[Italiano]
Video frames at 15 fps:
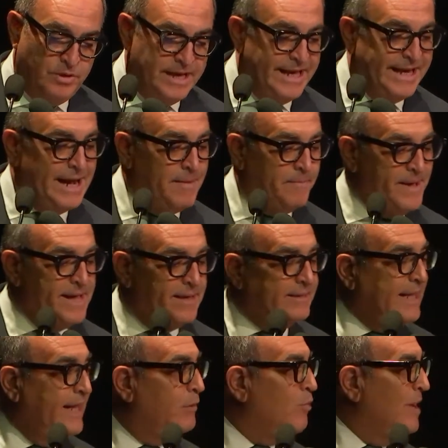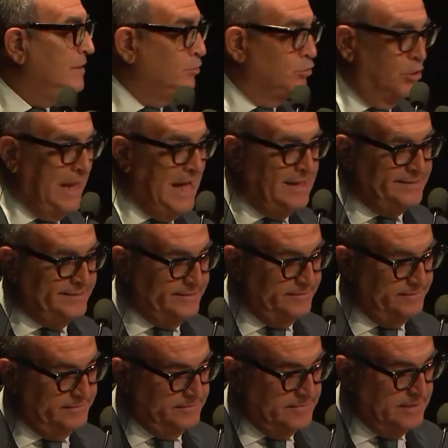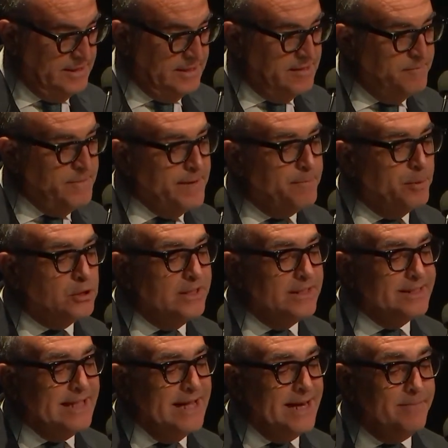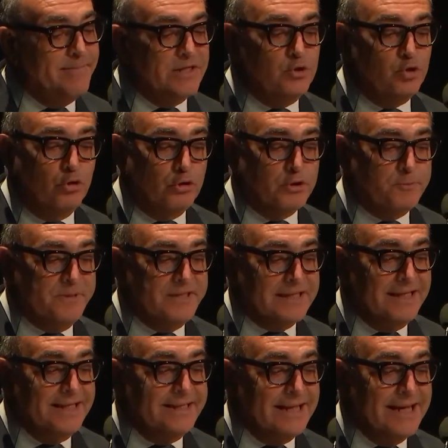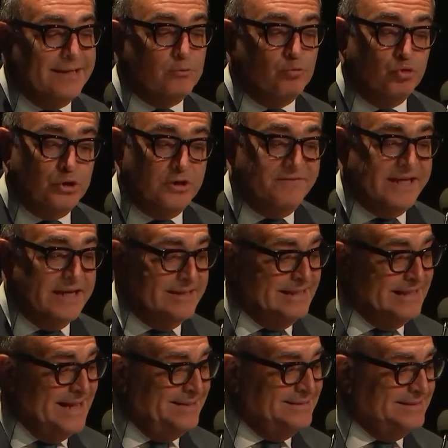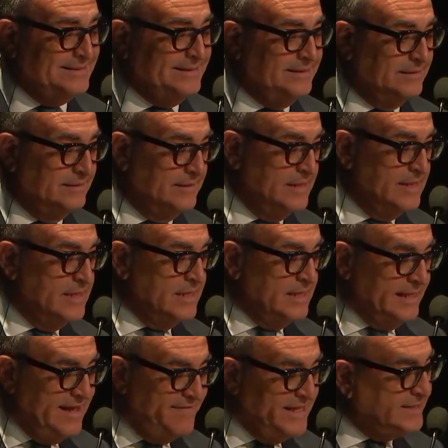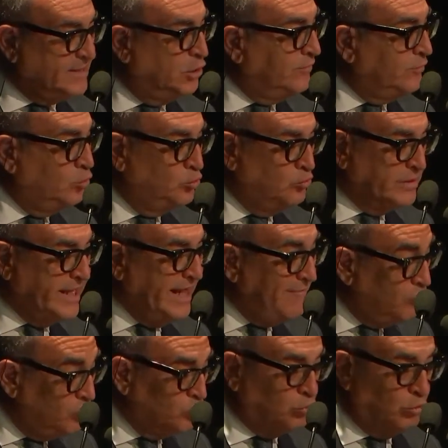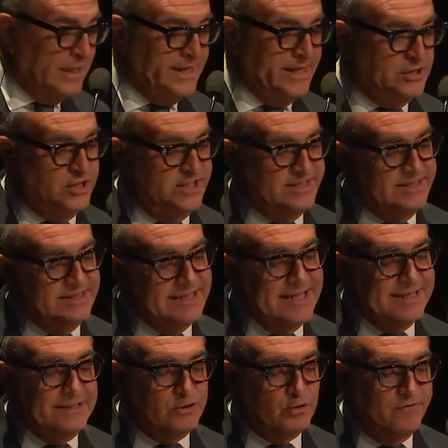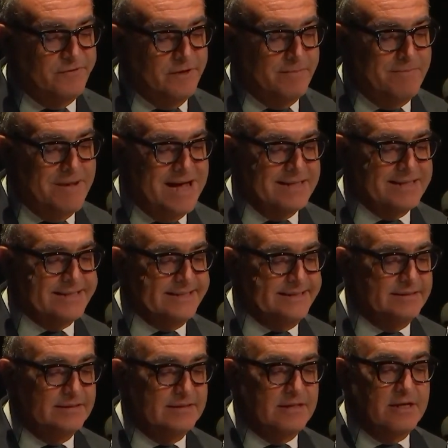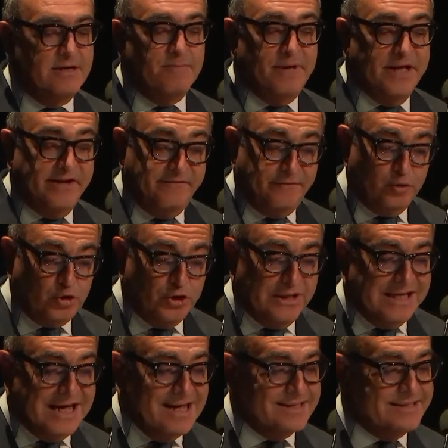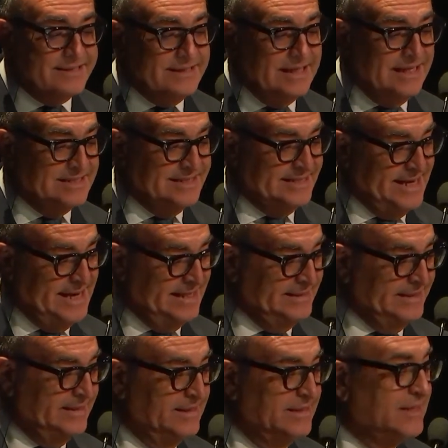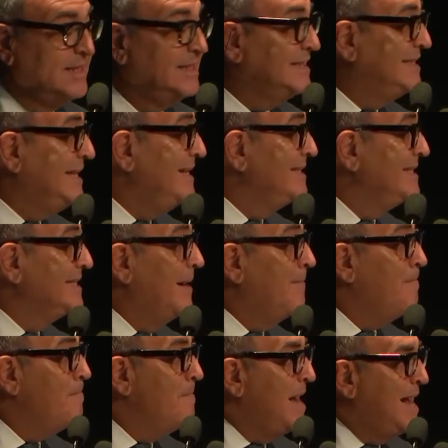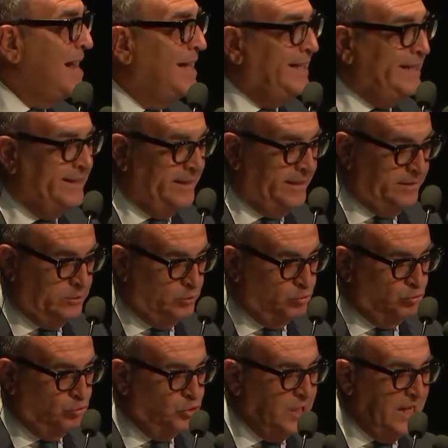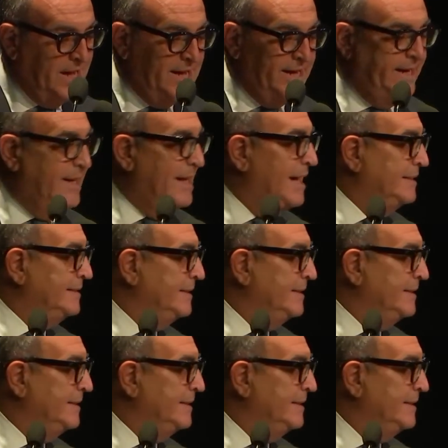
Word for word: era aperta ai quattro lati per poter dare maggiore ospitalità a tutti i viandanti che avessero vol- che avuto la necessità di soffermarsi per rifocillarsi dalla strada senza mai indugiare ad